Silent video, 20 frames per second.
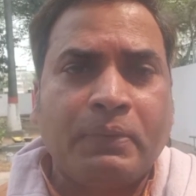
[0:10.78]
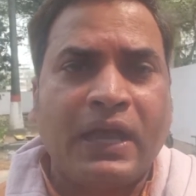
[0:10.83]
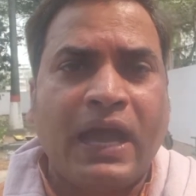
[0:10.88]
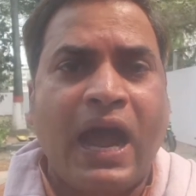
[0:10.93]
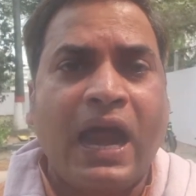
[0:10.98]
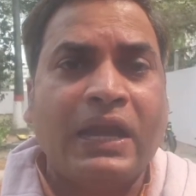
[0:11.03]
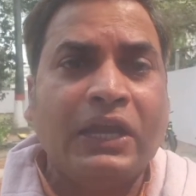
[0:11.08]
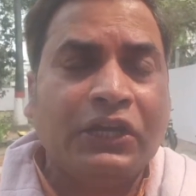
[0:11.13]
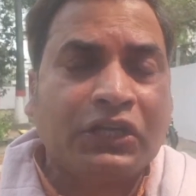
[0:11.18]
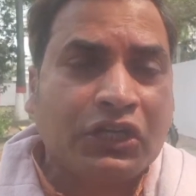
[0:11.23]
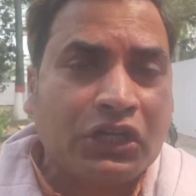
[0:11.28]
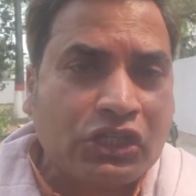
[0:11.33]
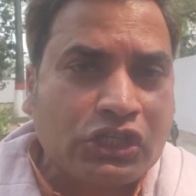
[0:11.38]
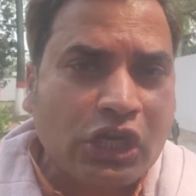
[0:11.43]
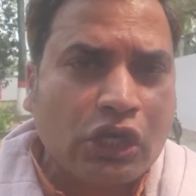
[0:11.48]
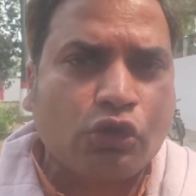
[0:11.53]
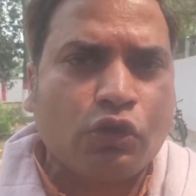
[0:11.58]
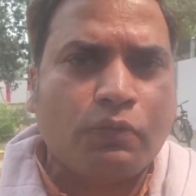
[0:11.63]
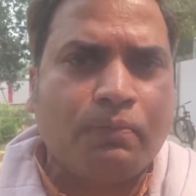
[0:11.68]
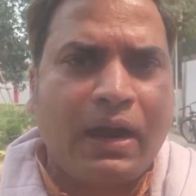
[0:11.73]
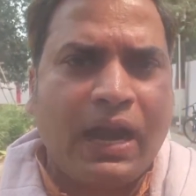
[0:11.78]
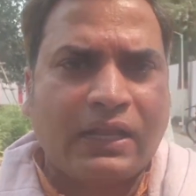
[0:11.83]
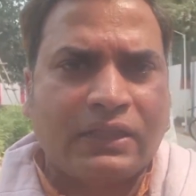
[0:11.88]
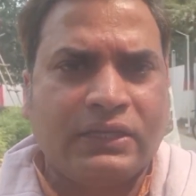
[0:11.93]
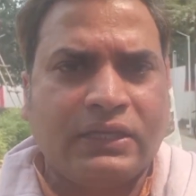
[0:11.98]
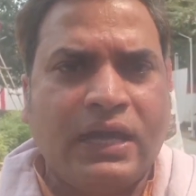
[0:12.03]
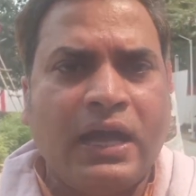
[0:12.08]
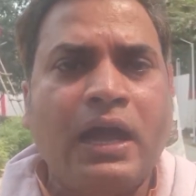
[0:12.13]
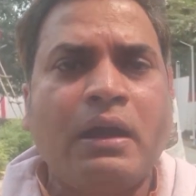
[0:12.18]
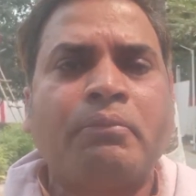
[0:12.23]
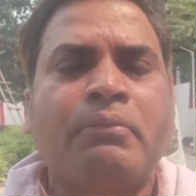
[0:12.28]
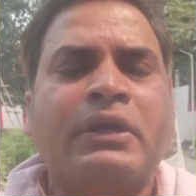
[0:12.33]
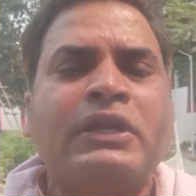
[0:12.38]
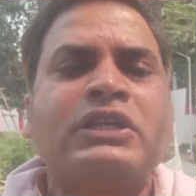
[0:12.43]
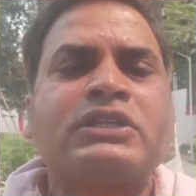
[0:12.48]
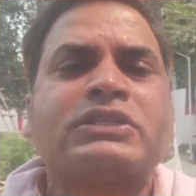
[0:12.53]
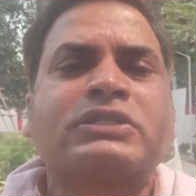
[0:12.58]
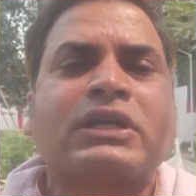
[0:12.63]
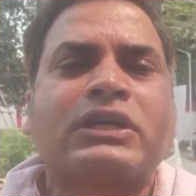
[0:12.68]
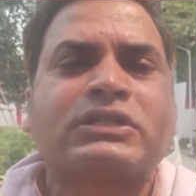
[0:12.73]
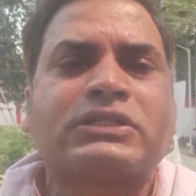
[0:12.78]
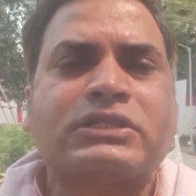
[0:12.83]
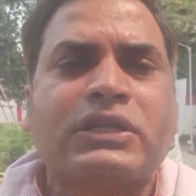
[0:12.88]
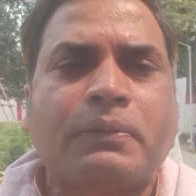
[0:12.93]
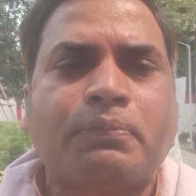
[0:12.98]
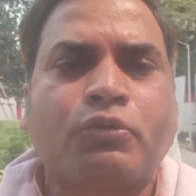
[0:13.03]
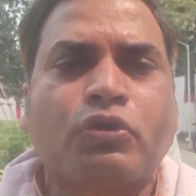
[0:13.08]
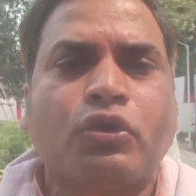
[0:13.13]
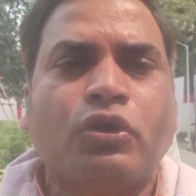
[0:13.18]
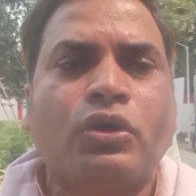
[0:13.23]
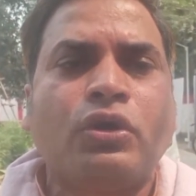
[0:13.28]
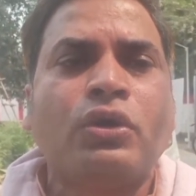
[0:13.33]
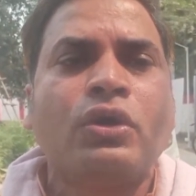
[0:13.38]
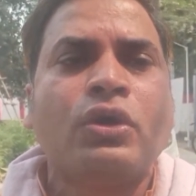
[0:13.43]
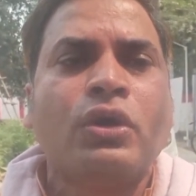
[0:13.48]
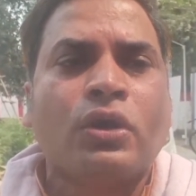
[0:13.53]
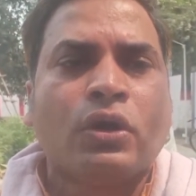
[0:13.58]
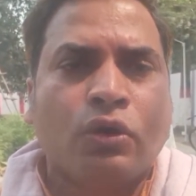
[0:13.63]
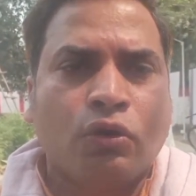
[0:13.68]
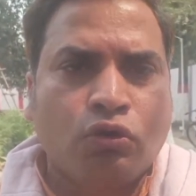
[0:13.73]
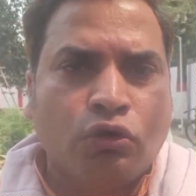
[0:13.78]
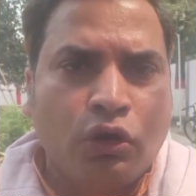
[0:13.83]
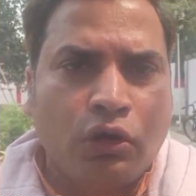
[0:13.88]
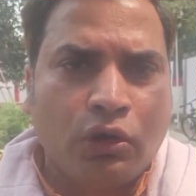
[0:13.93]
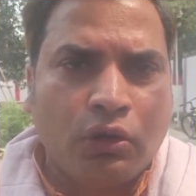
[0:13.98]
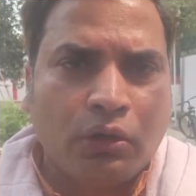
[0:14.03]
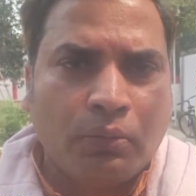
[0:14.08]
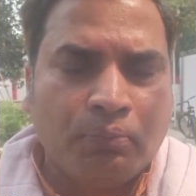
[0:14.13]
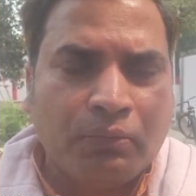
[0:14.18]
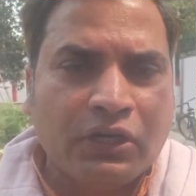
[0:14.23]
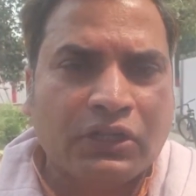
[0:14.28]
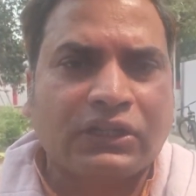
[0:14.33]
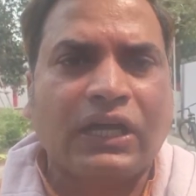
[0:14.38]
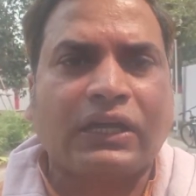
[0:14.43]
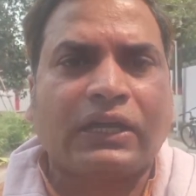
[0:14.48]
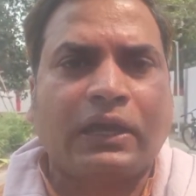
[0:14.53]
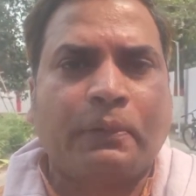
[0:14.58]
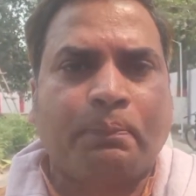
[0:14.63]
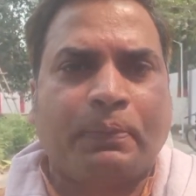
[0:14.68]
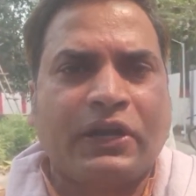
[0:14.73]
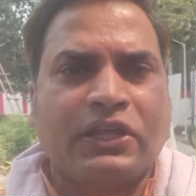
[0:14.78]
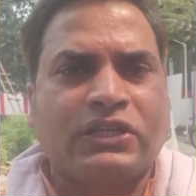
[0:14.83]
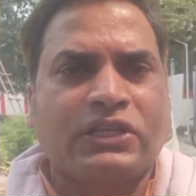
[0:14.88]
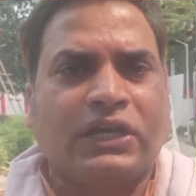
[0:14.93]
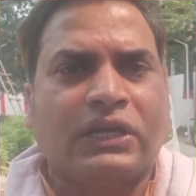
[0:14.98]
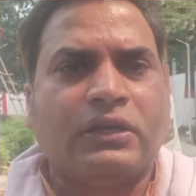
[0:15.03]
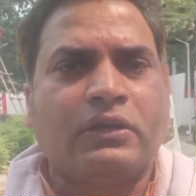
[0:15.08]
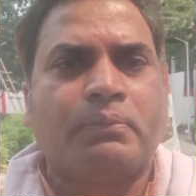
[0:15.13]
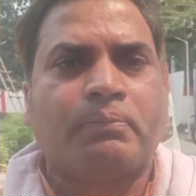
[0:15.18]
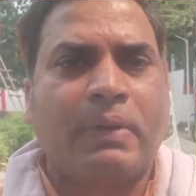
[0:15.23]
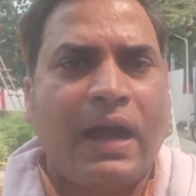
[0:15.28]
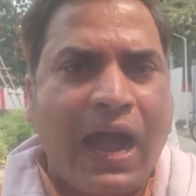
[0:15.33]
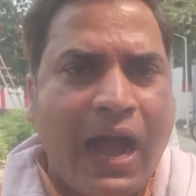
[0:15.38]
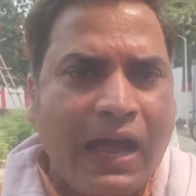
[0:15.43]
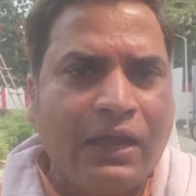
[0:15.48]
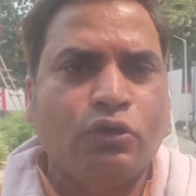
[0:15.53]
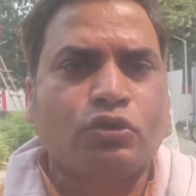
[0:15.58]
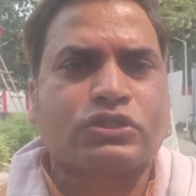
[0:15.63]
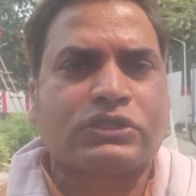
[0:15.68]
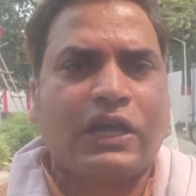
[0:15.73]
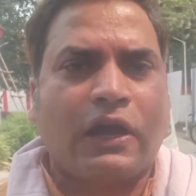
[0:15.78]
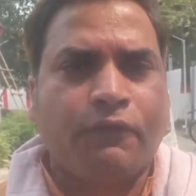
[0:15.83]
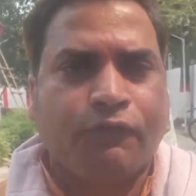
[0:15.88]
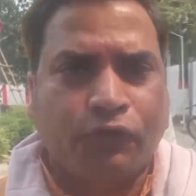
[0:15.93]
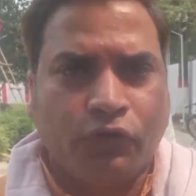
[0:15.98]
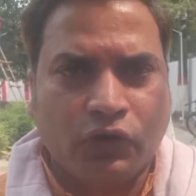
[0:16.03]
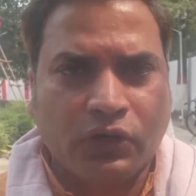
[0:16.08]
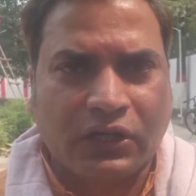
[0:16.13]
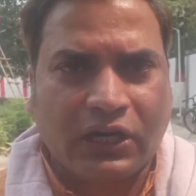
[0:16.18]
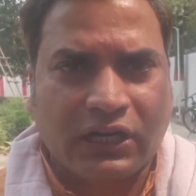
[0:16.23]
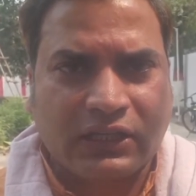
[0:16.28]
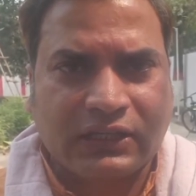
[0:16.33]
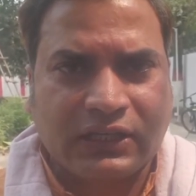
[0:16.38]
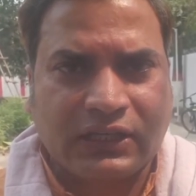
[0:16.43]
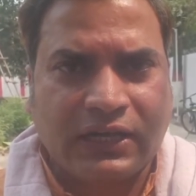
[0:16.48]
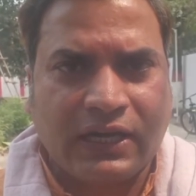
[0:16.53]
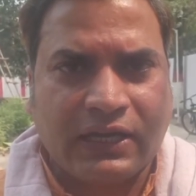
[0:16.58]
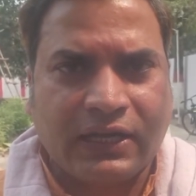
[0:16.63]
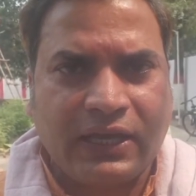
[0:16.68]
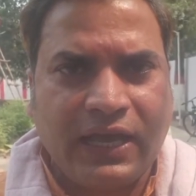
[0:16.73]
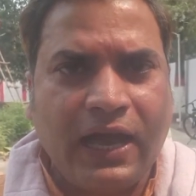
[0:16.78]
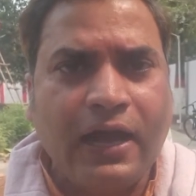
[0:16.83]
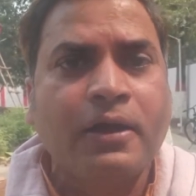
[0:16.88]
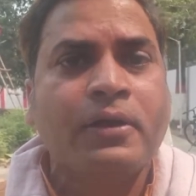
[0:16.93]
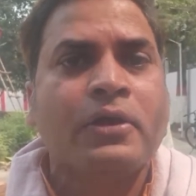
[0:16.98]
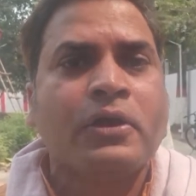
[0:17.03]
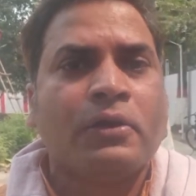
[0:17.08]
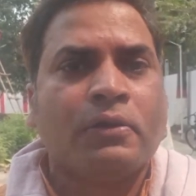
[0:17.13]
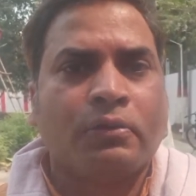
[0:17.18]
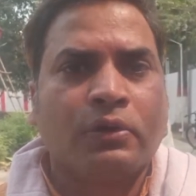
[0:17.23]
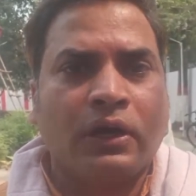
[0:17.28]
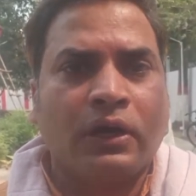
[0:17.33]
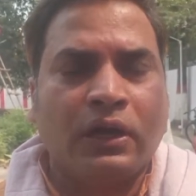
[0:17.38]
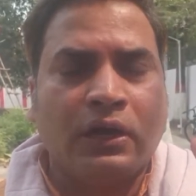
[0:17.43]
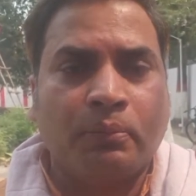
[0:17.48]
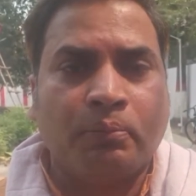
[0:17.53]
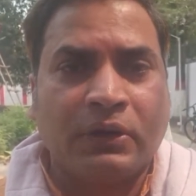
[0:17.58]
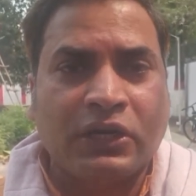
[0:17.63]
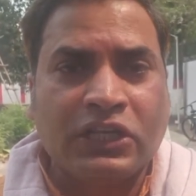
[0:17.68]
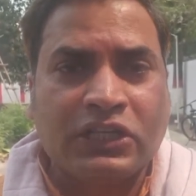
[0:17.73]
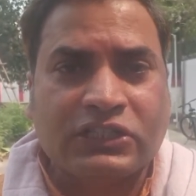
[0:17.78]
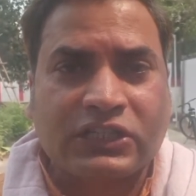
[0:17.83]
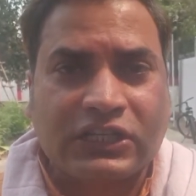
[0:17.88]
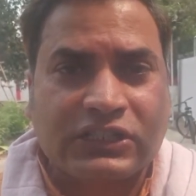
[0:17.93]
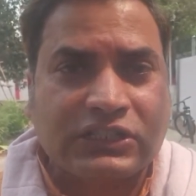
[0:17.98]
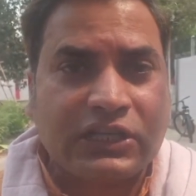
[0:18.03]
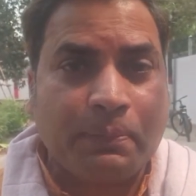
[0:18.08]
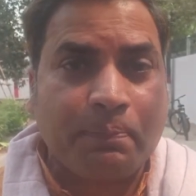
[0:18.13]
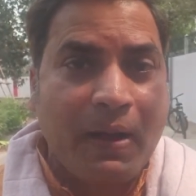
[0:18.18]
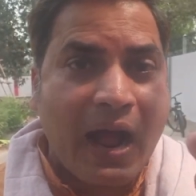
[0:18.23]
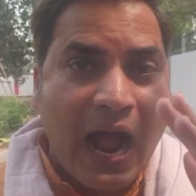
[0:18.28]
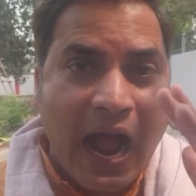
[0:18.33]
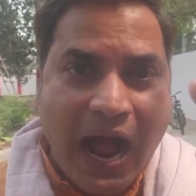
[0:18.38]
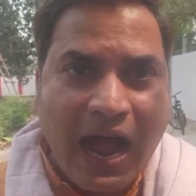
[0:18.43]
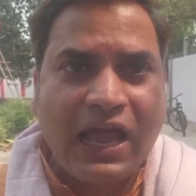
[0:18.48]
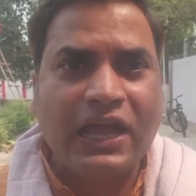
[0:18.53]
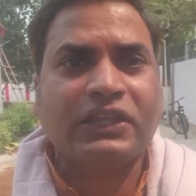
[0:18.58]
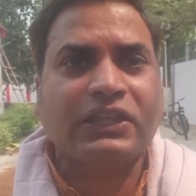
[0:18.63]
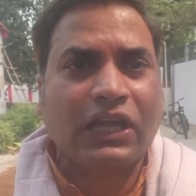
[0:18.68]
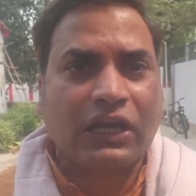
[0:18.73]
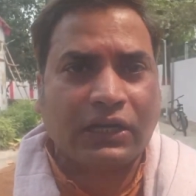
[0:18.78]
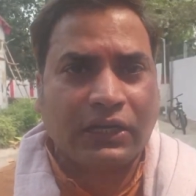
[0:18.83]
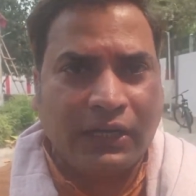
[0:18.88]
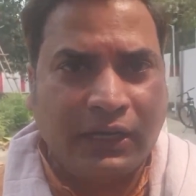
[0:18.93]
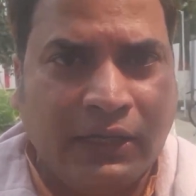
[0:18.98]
बिहारी टीचर को मार दिया मनीष कश्यप को वो मृतक के परिजन भाई उसका फोन करते रह गया मनीष कश्यप आए तक